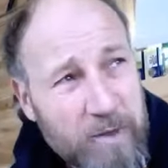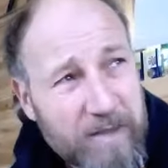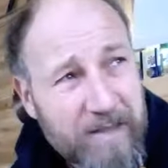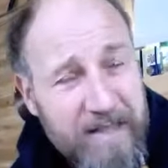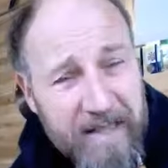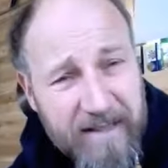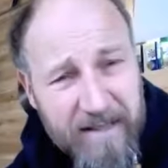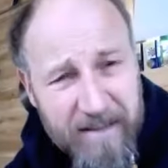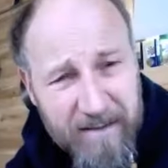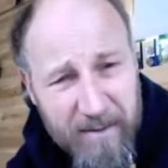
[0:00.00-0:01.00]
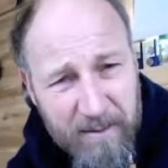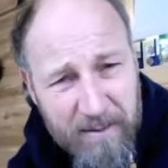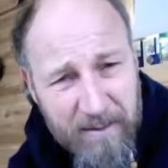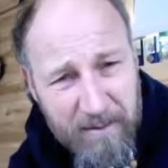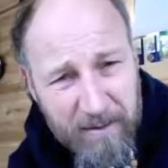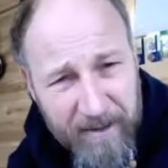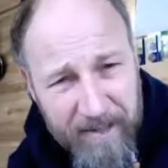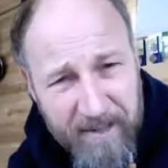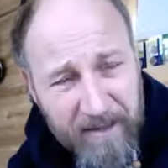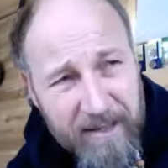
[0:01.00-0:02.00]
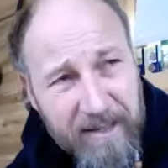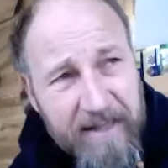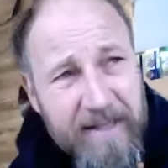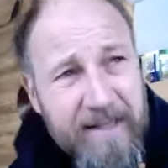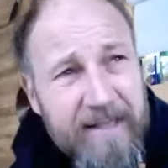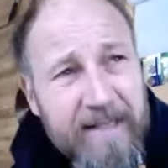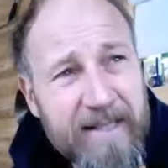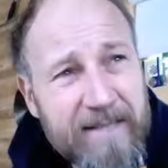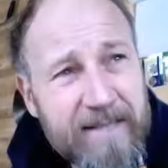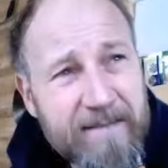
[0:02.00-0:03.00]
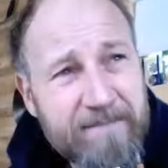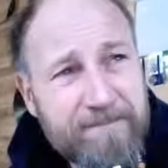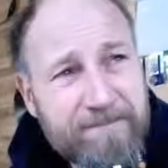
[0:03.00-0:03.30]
dass ich Internetüberweisungen äh, äh,